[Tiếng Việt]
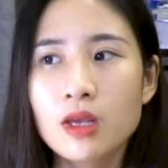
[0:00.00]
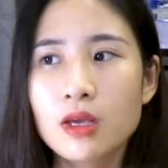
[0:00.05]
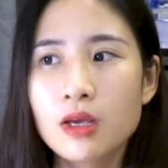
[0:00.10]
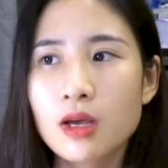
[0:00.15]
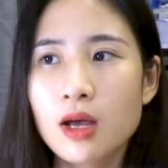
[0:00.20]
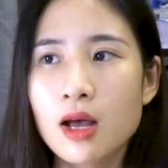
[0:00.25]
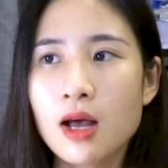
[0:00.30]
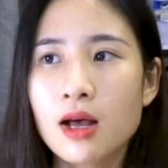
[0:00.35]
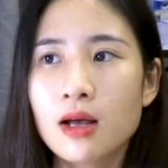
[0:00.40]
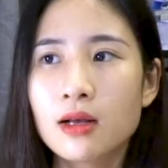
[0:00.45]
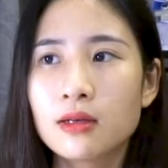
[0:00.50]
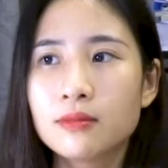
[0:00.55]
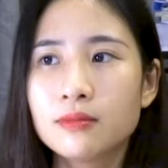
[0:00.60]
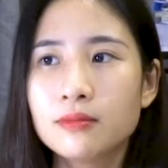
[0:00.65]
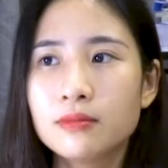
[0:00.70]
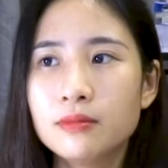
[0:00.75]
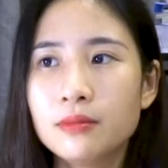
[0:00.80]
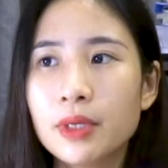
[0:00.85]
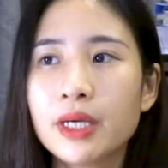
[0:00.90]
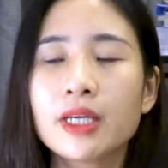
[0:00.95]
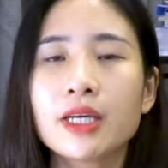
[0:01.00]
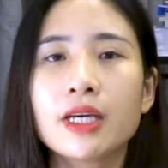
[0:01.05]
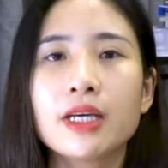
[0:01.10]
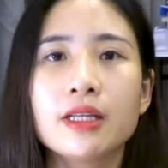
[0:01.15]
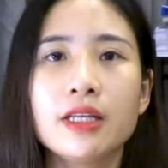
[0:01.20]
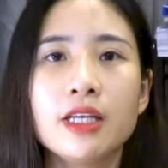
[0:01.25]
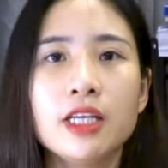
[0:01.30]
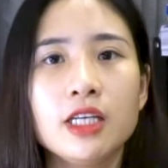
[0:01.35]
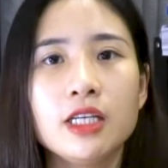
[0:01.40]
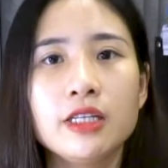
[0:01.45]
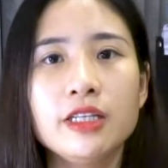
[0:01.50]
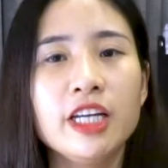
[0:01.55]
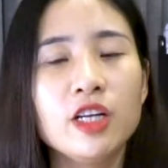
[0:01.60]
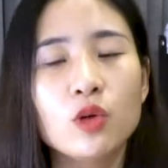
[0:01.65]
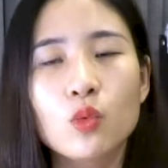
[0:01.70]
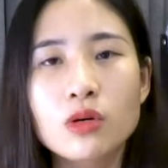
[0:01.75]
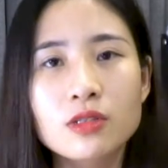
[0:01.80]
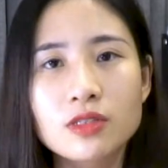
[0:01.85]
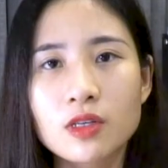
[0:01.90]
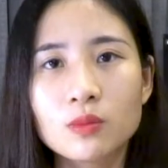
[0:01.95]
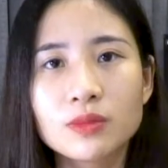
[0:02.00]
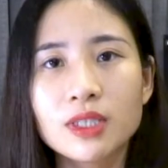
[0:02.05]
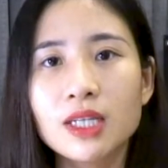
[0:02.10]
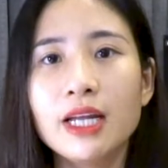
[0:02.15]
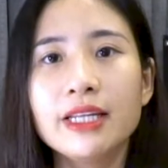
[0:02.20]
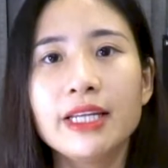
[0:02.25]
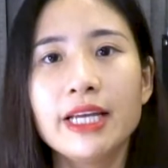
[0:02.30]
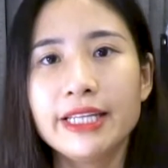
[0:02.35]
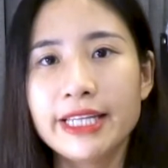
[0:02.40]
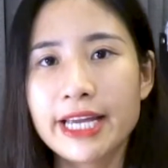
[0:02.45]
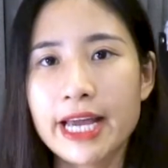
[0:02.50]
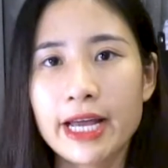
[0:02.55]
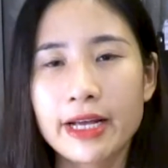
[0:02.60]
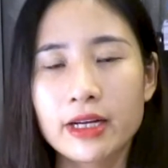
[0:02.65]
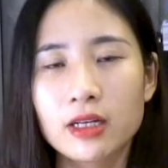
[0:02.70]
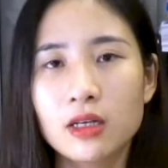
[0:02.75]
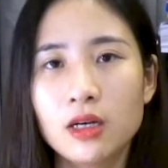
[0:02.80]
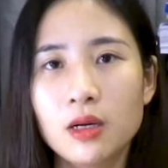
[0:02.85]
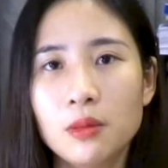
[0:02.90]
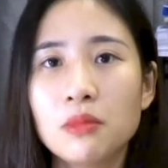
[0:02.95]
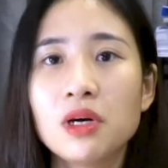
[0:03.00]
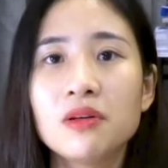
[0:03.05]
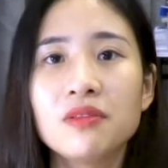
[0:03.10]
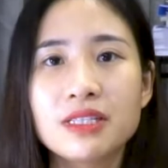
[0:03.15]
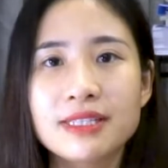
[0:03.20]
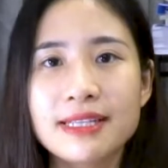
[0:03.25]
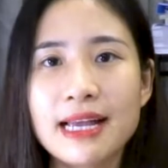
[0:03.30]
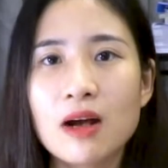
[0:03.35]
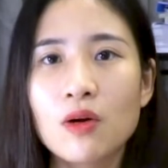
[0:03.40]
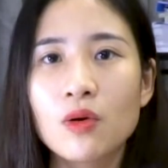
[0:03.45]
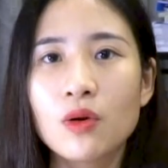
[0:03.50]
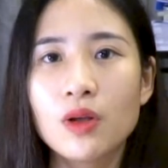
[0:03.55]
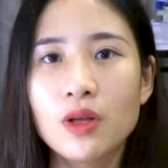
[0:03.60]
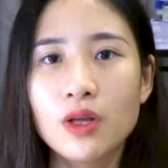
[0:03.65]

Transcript: à, mình thì nhìn cuộc sống rất là nhẹ nhàng bởi vì sao